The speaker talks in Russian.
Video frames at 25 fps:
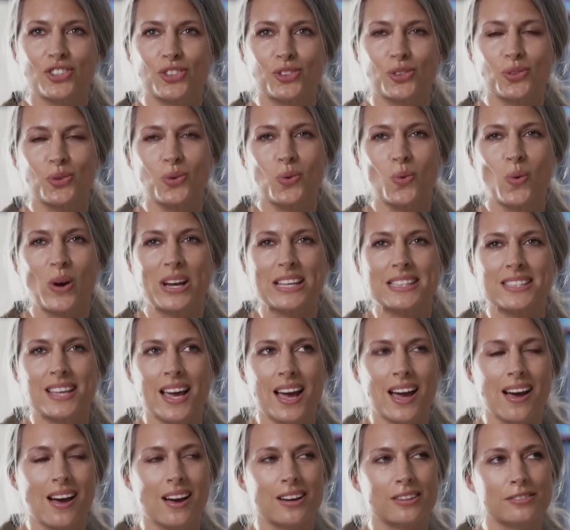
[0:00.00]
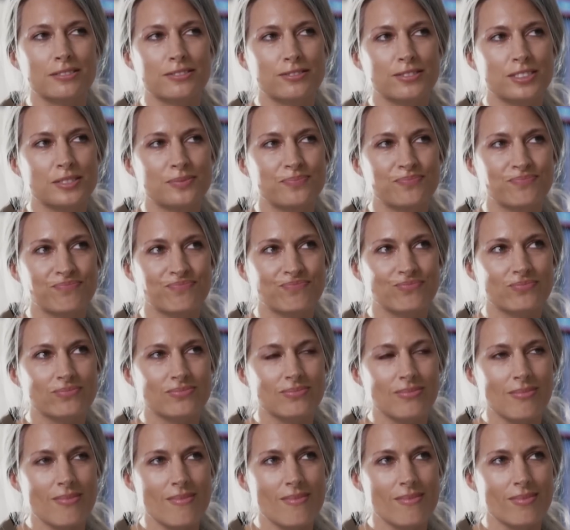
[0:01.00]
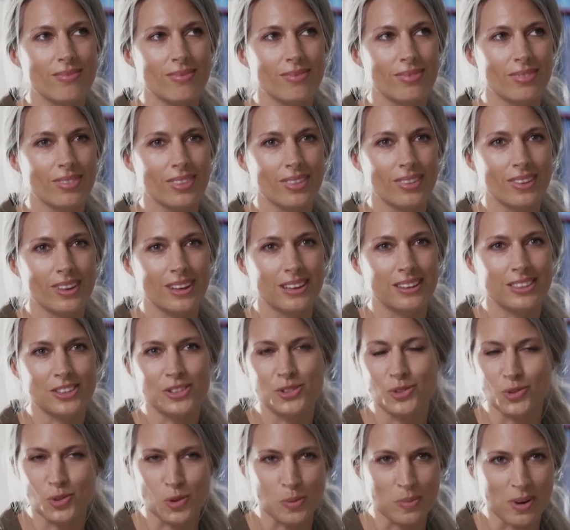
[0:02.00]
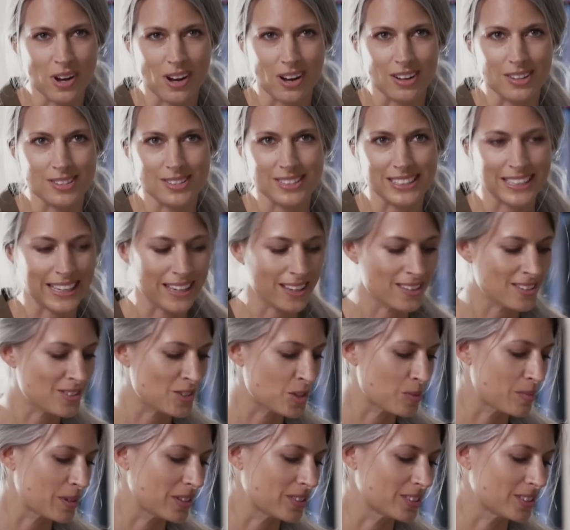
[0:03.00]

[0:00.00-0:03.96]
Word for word: У редактора Vogue всегда должен быть с собой пропуск на работу.